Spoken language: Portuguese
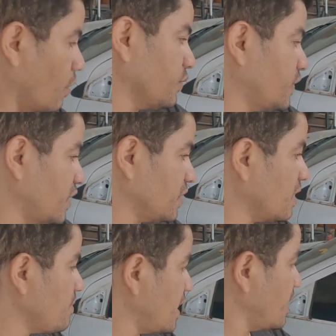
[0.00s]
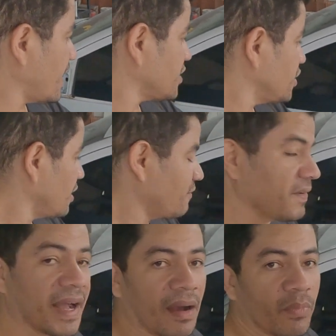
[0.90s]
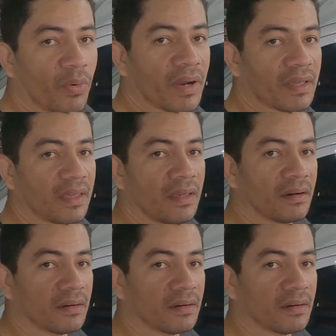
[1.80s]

ou seja, também a tinta que fica boa aqui,